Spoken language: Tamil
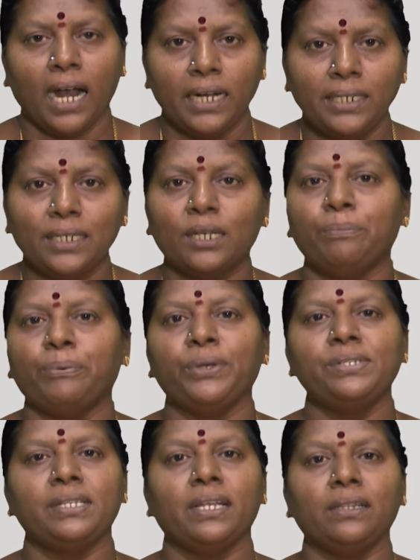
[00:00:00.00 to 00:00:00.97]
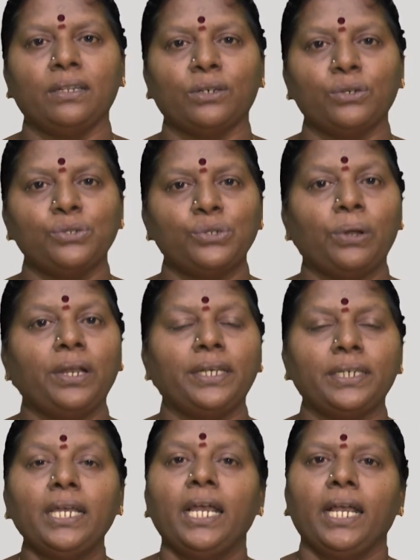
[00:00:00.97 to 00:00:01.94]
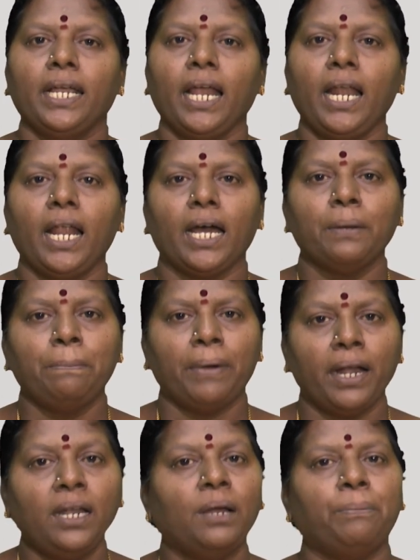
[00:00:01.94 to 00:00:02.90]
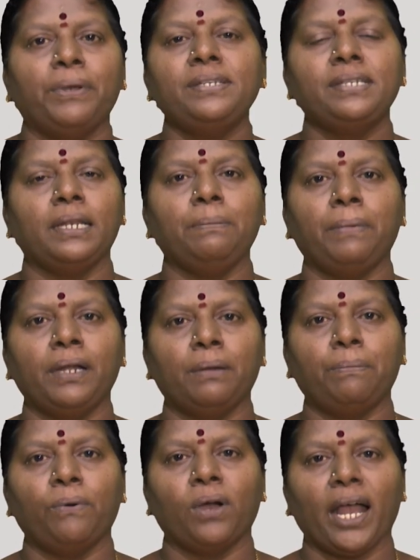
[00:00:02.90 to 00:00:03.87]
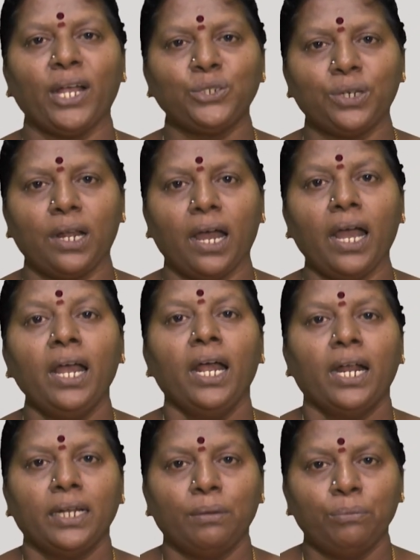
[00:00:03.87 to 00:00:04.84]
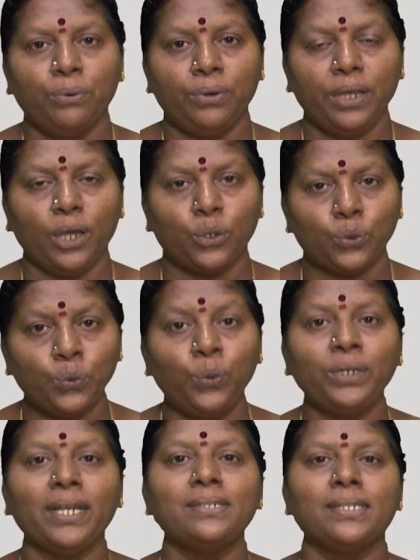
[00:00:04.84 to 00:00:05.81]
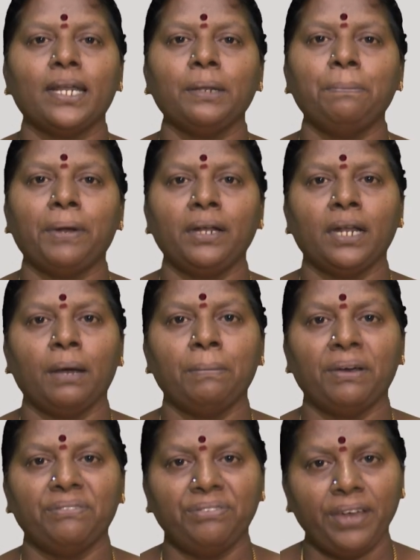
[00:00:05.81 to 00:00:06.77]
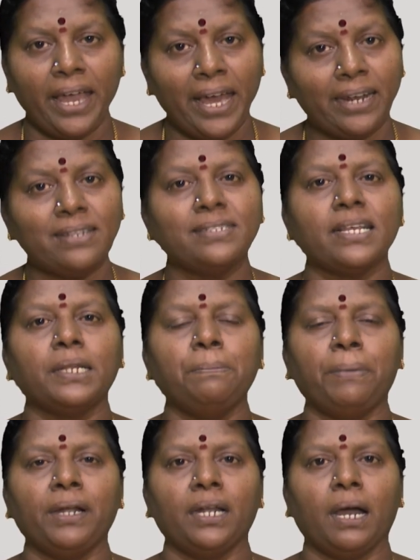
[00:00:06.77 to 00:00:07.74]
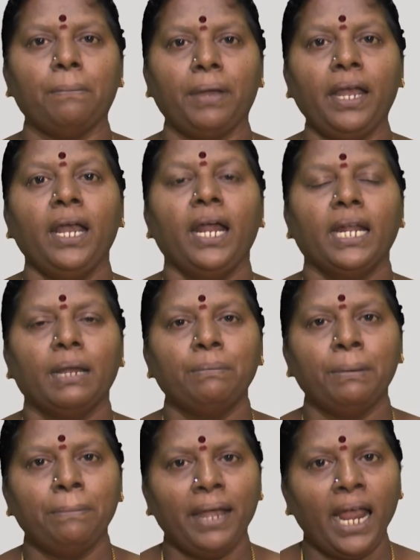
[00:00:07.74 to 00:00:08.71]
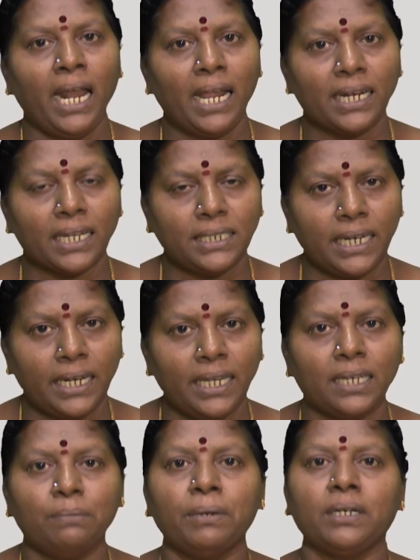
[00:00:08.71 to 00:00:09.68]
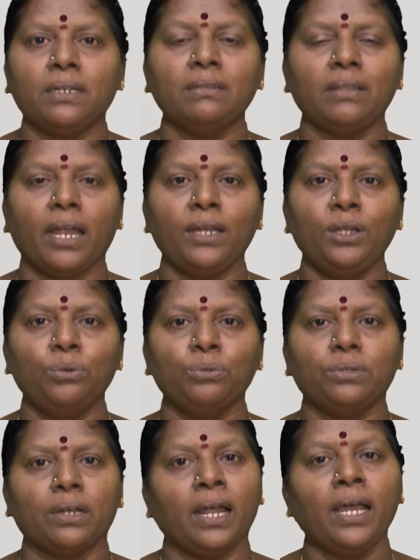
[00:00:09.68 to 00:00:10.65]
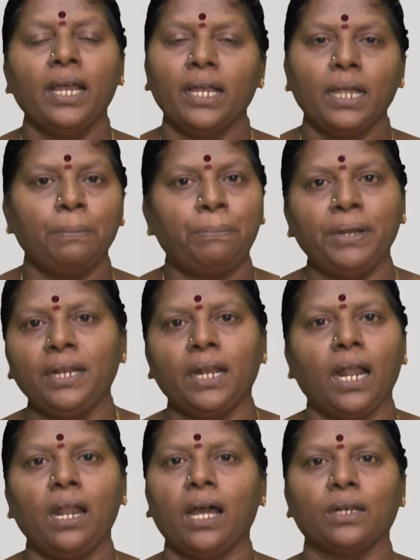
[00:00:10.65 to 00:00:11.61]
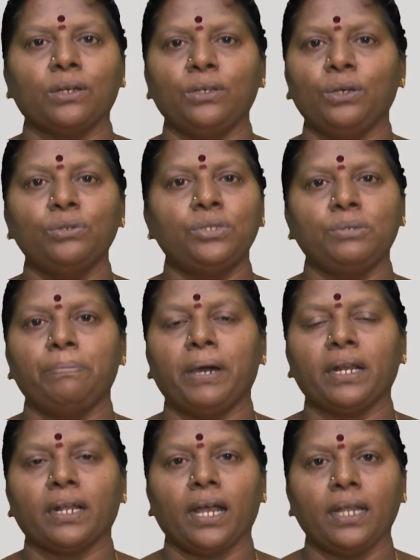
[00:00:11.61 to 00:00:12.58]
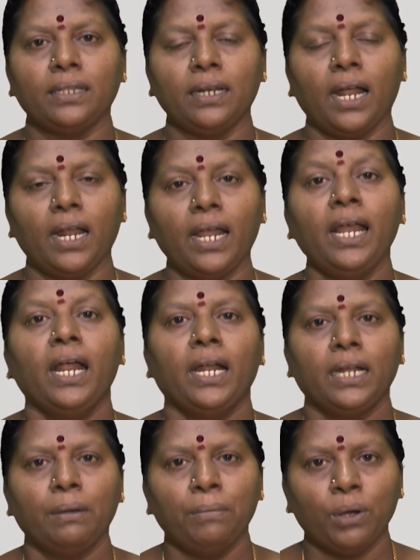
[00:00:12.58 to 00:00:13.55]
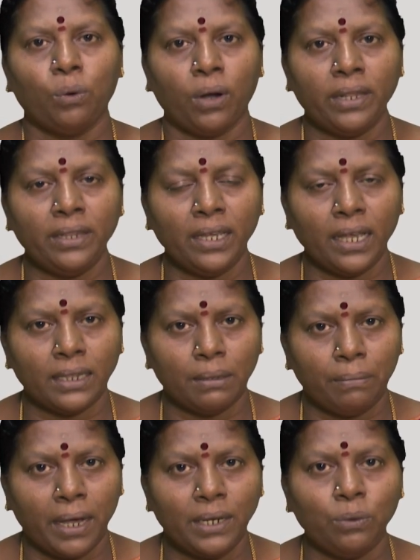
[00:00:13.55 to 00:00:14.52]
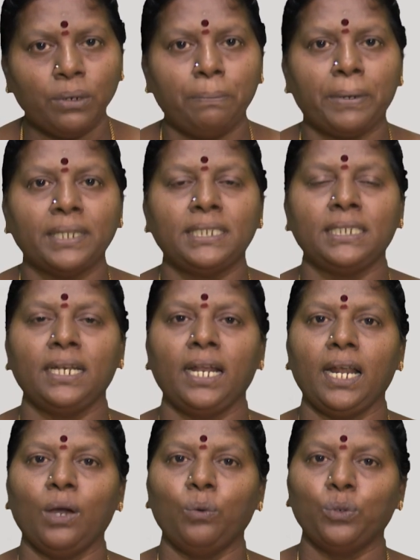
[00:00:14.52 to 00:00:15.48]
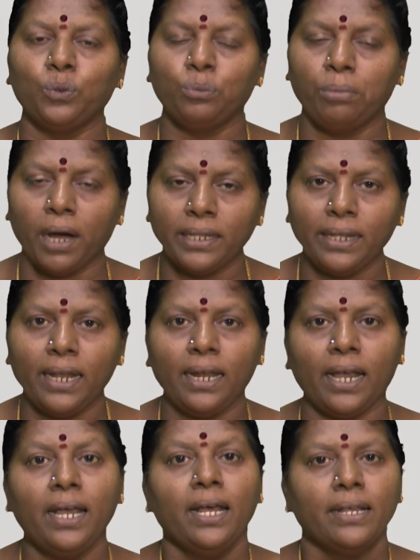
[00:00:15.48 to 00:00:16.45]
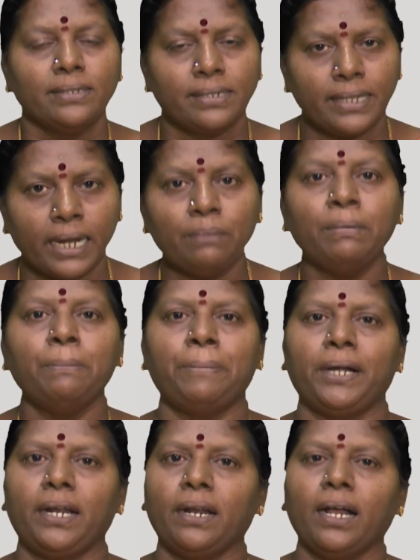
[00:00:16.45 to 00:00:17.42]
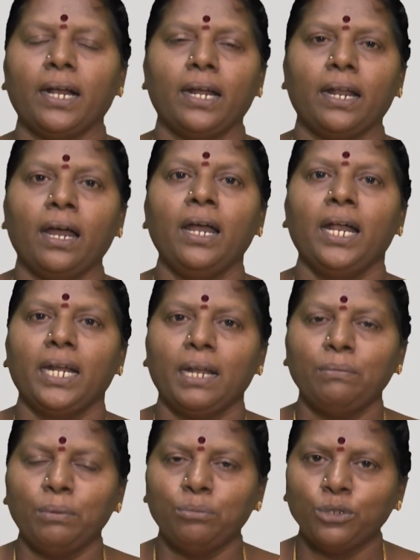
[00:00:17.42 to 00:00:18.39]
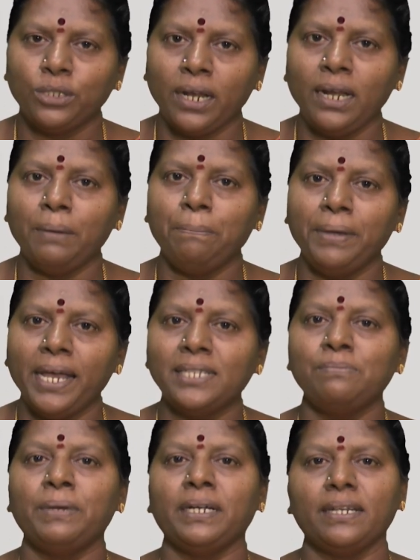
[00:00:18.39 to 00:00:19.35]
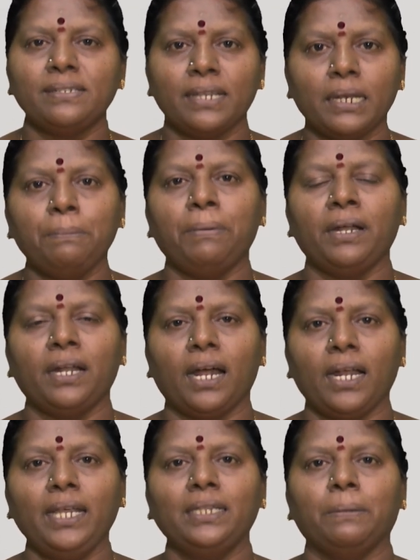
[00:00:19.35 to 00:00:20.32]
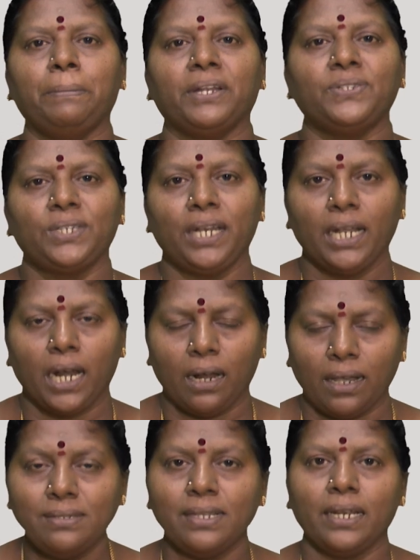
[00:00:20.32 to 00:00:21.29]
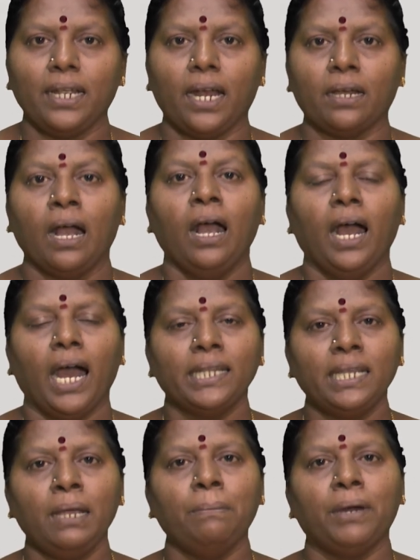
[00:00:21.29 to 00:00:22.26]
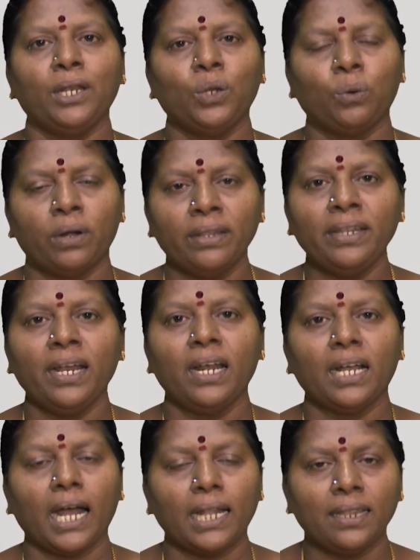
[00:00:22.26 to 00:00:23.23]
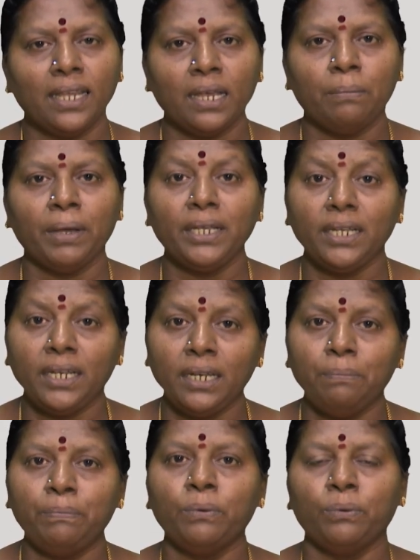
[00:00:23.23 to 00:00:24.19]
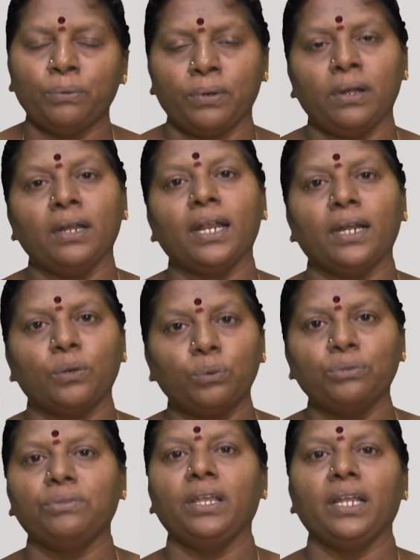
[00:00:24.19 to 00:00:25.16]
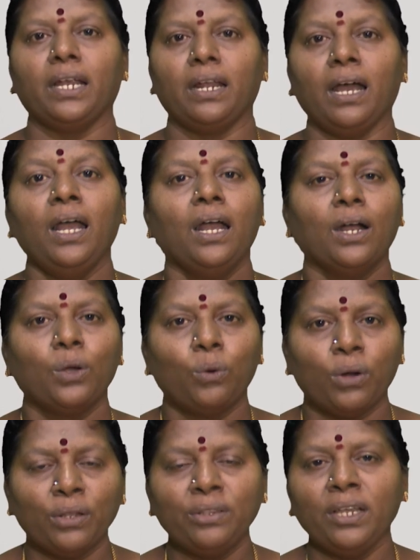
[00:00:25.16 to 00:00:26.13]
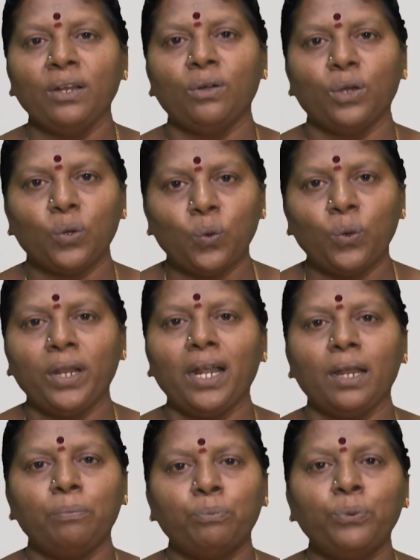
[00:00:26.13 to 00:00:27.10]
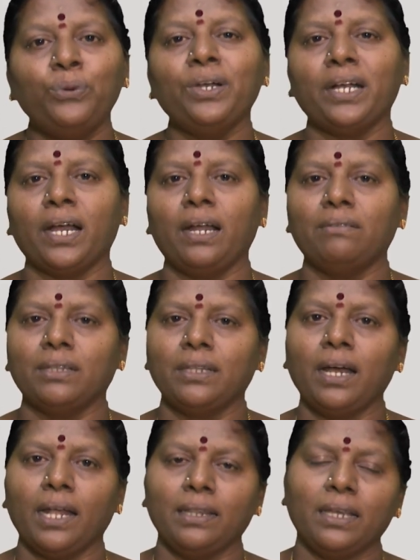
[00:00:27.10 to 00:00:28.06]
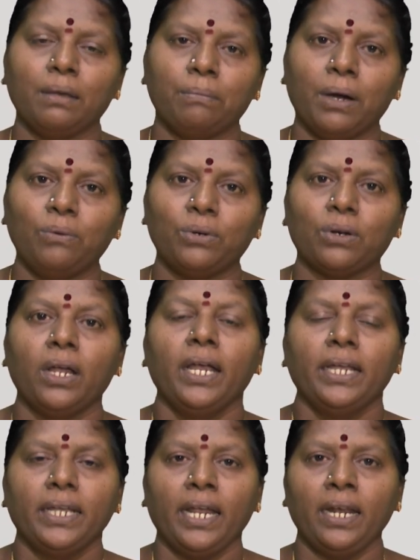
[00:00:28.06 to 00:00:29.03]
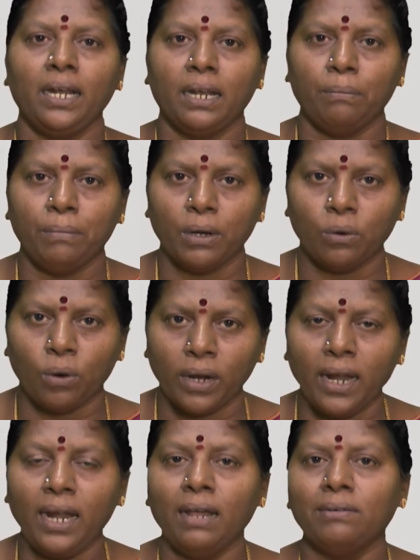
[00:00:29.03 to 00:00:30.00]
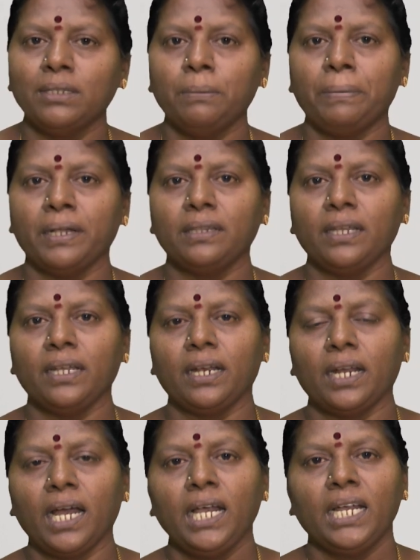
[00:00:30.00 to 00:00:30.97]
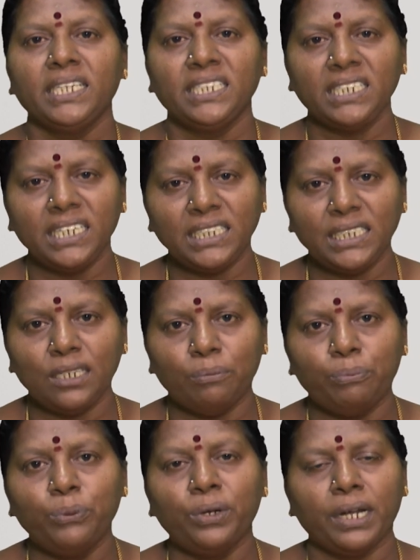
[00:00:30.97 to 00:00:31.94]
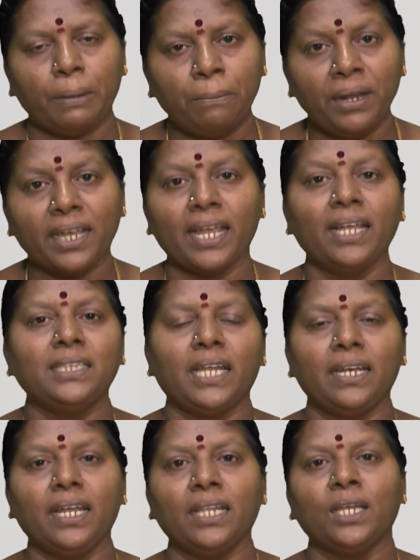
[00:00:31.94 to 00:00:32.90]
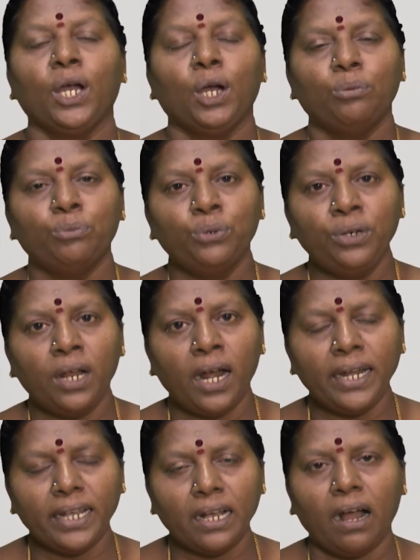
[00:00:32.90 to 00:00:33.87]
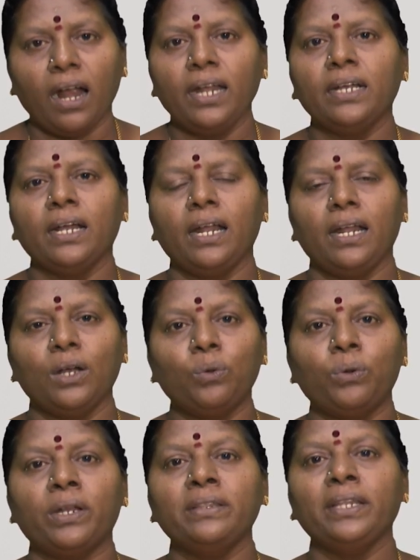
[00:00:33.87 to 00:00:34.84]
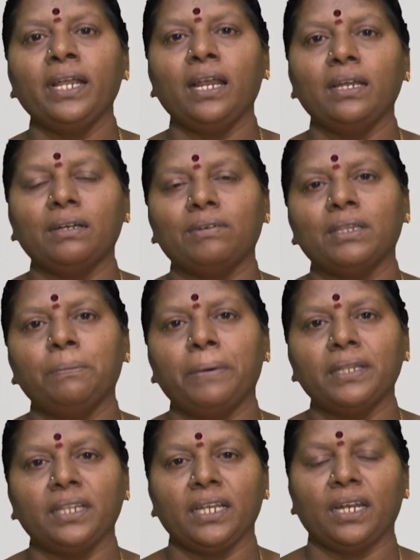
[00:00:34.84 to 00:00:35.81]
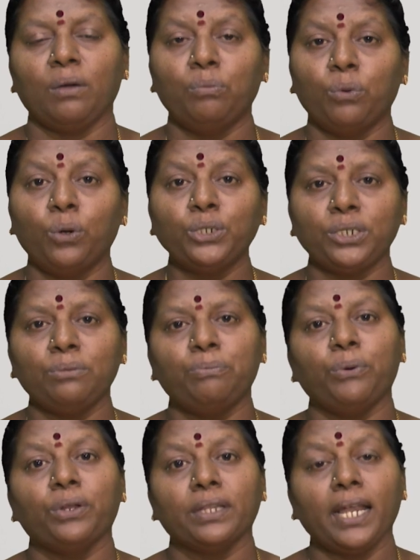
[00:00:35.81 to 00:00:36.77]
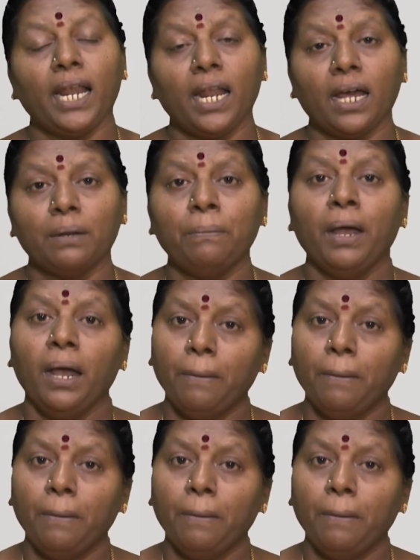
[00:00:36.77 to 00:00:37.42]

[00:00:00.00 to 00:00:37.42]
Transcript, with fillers: தான் அழுக்கு போய் சேர்ந்துருக்குன்னு சொல்லிட்டு எல்லாரும் பல்ல போய் சரி பண்ண போவாங்க ஆக்சுவலாக நம்மளுடைய ரூட்டை சரி பண்ணாமல் வேரை சரி பண்ணாமல் நம்ம மேலே இருக்க செடிக்கு மட்டும் தண்ணி ஊற்றினா எப்படி நல்லாயிருக்கும் யோசிச்சு பாருங்கள் அதனால் நம்ம குழந்தைங்க அந்த மாதிரி ஒரு பிரச்சனையில் ஒரு உபாதையில் சிரமப்படுறாங்கன்னா நம்ம முதல்ல பேஸ்மெண்ட்டை சரி பண்ணாலே இந்த பிரச்சனைகள்லாம் சரியாகிடும் அதே மாதிரி குழந்தைங்களுக்கு அதிகமாக இனிப்பு உருள்கள் கொடுத்தீங்கன்னா குழந்தைங்களோட குடலில் புழுக்கள் வந்து அதிகமாக வரும் ஏன்னா நம்ம குடலில் வந்து பார்த்தீங்கன்னா சின்ன சின்ன புழு நம்மளுக்கே தெரியாது முன்னாடி காலங்களில் குழந்தைகளுக்கு வந்து பார்த்தீங்கன்னா மோஷன் போறதே எல்லாரும்